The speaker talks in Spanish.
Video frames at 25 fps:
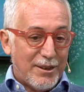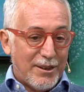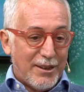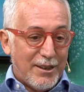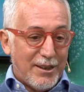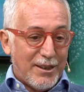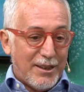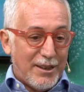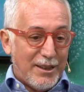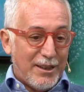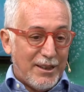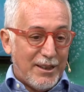
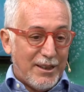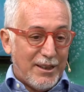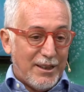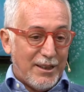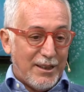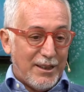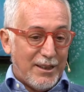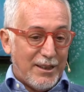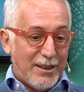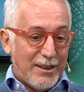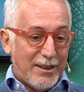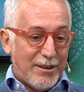
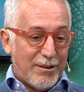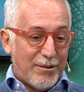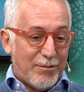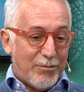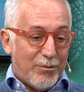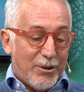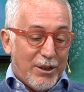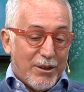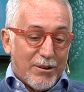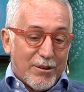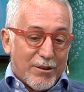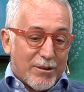Y
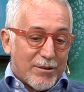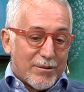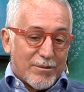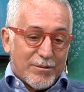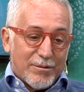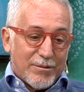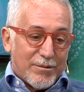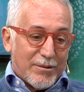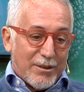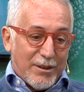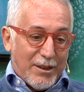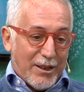bueno,
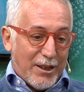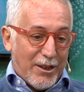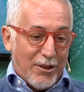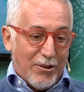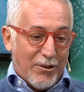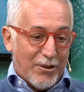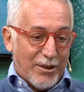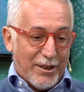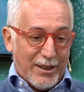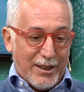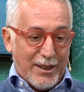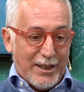
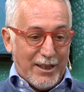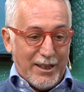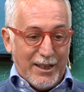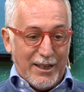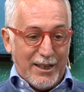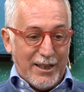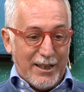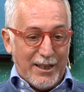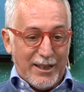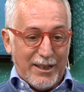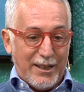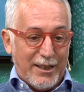creo
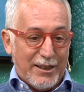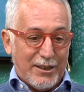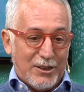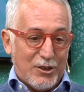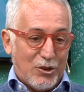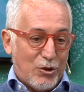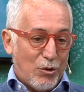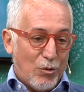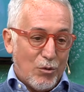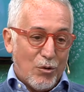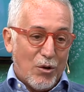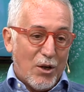que
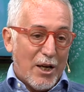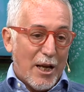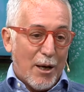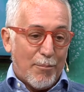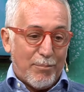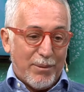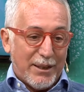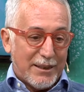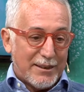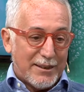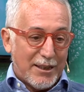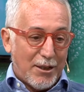si uno la
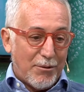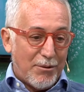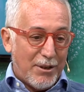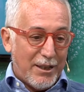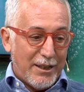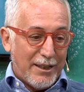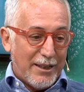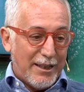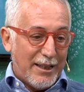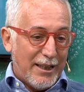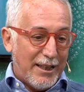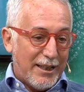pasa
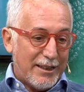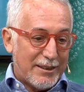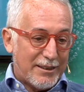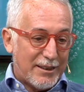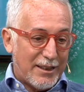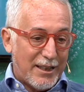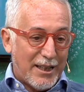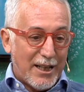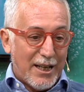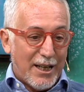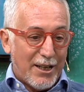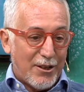bien en el
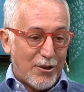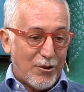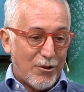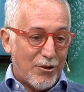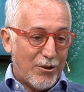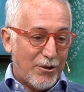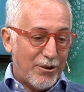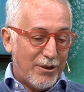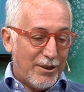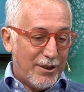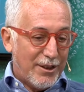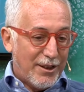
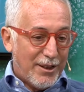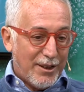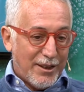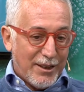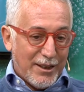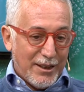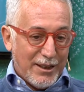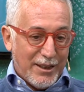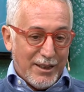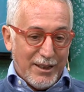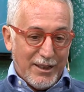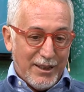escenario,
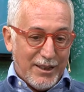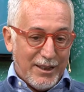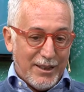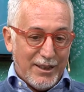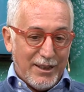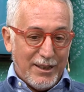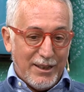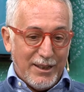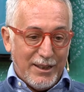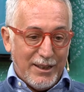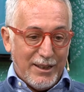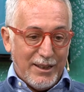
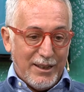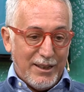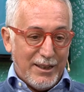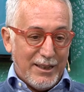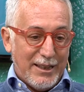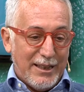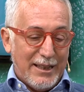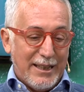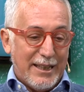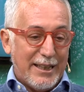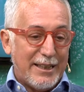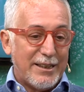
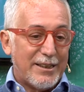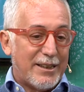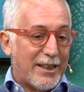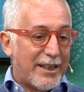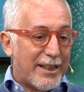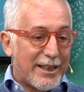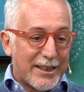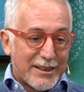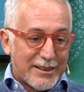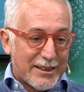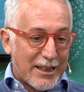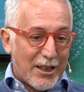y, le
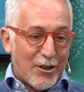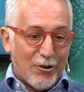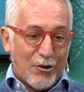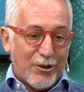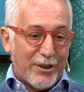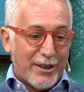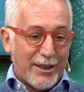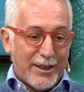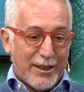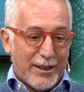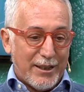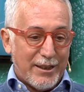interesa lo
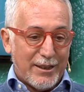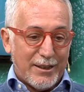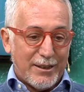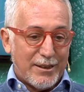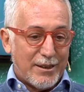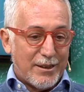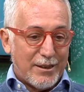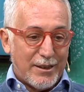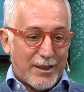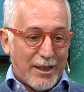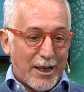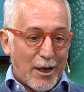que
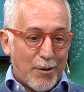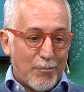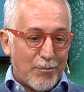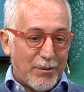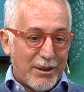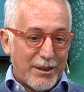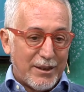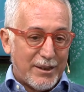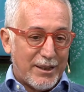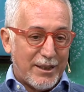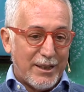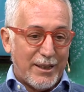
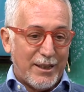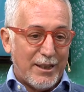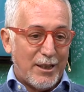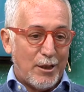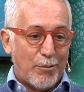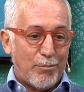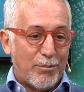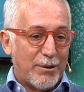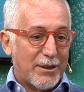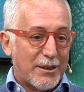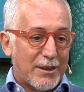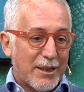transmite el
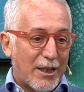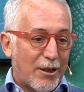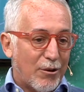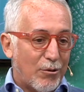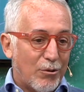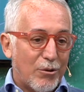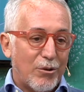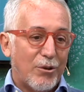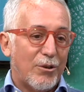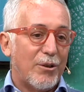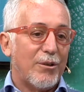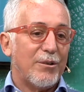
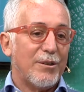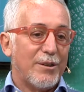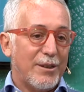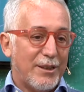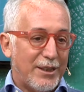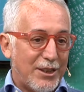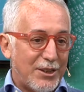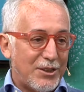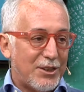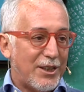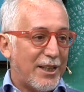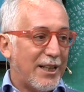espectáculo,
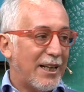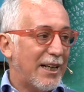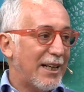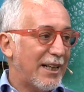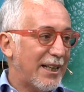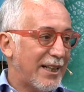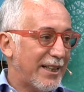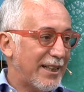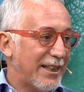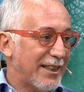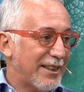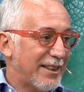le llega a
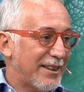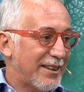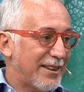la gente.